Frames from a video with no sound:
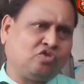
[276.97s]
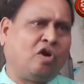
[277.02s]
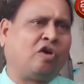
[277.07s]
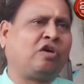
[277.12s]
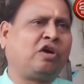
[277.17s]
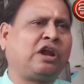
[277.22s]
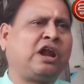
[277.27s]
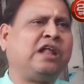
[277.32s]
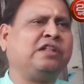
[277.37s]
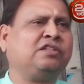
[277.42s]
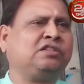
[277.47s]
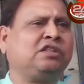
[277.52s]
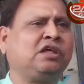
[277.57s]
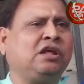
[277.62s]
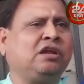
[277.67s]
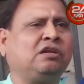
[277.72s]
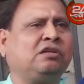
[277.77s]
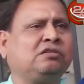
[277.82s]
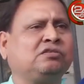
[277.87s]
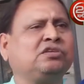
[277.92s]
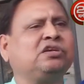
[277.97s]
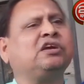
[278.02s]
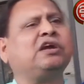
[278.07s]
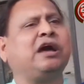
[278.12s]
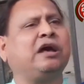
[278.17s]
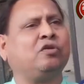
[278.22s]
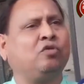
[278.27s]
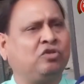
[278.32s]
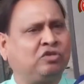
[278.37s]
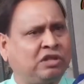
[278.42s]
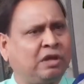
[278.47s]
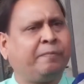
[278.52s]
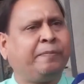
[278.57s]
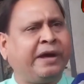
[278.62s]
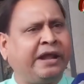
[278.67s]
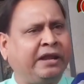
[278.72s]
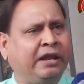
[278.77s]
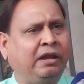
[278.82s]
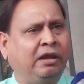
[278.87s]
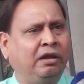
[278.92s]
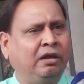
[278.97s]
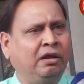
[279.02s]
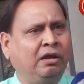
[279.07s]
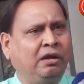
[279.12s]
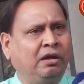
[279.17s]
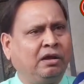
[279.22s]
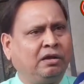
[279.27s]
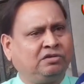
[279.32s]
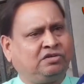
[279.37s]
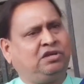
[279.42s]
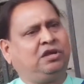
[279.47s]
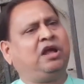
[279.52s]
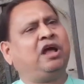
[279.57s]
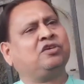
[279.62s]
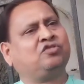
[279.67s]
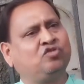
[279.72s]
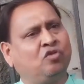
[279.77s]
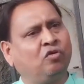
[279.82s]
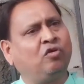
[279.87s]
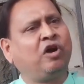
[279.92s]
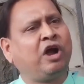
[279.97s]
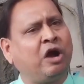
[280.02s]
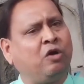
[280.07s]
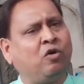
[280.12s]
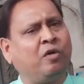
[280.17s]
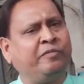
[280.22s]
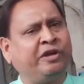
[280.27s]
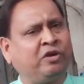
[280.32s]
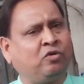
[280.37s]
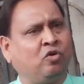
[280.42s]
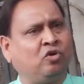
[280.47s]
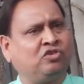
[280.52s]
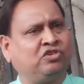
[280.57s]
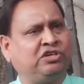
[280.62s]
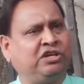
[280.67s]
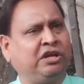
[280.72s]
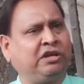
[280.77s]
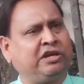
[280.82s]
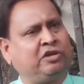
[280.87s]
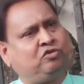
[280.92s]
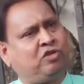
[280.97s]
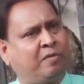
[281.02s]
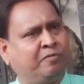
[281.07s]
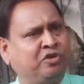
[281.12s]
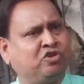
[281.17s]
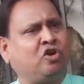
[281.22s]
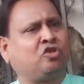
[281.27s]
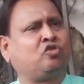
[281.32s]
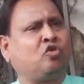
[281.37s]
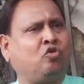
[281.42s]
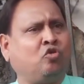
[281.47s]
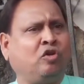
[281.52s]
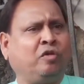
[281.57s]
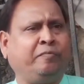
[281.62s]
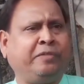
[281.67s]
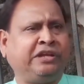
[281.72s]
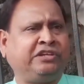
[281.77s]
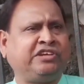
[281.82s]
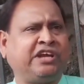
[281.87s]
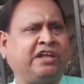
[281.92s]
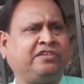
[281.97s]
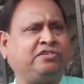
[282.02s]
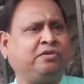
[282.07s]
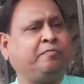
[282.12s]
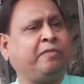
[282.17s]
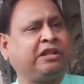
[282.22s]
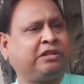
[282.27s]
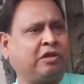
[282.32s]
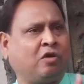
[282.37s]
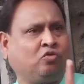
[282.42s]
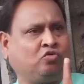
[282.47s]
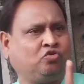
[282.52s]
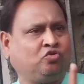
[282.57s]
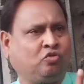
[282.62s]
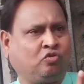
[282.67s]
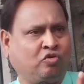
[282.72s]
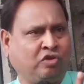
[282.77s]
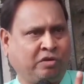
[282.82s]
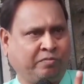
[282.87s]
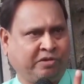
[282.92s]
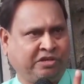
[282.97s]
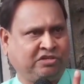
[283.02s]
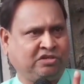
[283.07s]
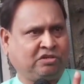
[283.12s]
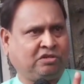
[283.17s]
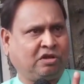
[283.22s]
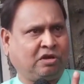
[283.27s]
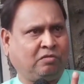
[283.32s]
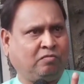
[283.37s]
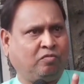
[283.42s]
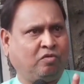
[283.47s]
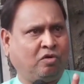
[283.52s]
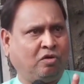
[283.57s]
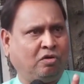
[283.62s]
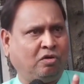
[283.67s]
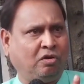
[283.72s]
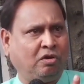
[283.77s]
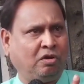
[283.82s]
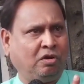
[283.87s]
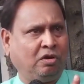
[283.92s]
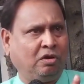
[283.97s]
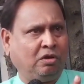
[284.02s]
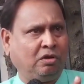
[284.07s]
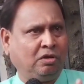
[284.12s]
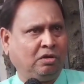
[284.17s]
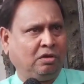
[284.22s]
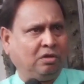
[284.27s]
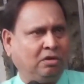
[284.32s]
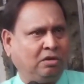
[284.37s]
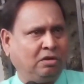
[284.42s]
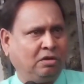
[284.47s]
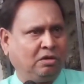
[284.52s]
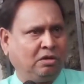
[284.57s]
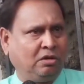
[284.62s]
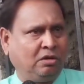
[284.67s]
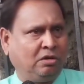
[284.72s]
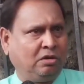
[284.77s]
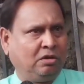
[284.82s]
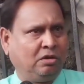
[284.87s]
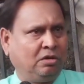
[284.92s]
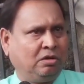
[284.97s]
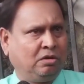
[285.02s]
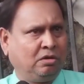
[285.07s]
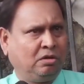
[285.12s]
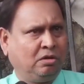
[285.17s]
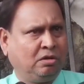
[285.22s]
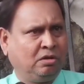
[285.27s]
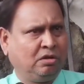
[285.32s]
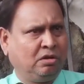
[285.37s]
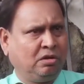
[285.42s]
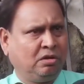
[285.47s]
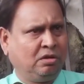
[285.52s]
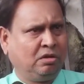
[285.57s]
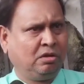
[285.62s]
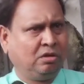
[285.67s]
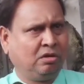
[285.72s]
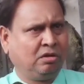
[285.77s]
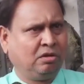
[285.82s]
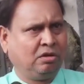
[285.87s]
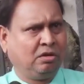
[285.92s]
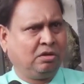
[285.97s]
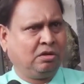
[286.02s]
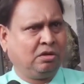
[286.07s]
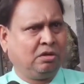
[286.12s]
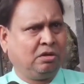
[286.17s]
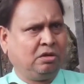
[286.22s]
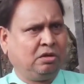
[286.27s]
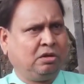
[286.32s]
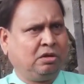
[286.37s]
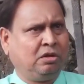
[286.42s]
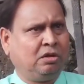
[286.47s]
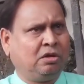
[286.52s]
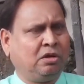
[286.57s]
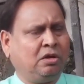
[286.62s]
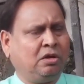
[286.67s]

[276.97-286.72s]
চক্রান্তের শিকার হতে পারি সে আশঙ্কাও আমি করছি কিন্তু আমি যতক্ষণ বেঁচে আছি মাথা উঁচু করে বেঁচে সেই কারণে কি আপনি চাইছেন যে অভিষেক ব্যানার্জি পুলিশ মন্ত্রী হোক